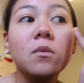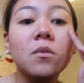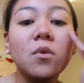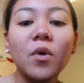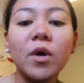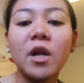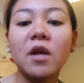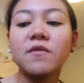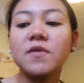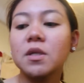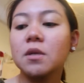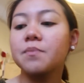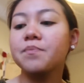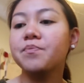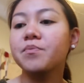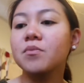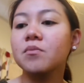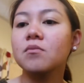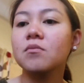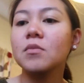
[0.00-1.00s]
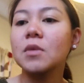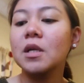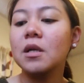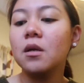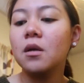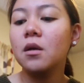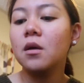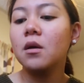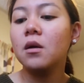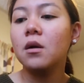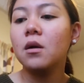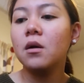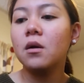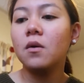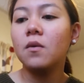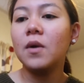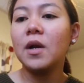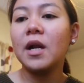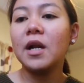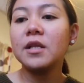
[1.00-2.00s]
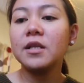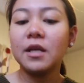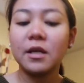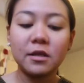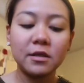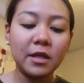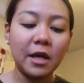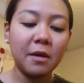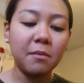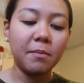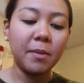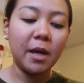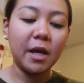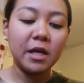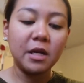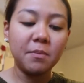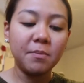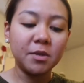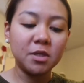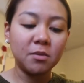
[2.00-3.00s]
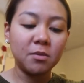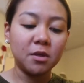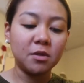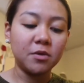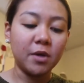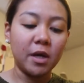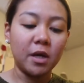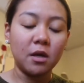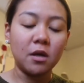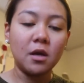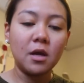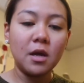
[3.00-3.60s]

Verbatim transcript: What else? Wala na tayong tayo parang hindi pa siya mag-dry.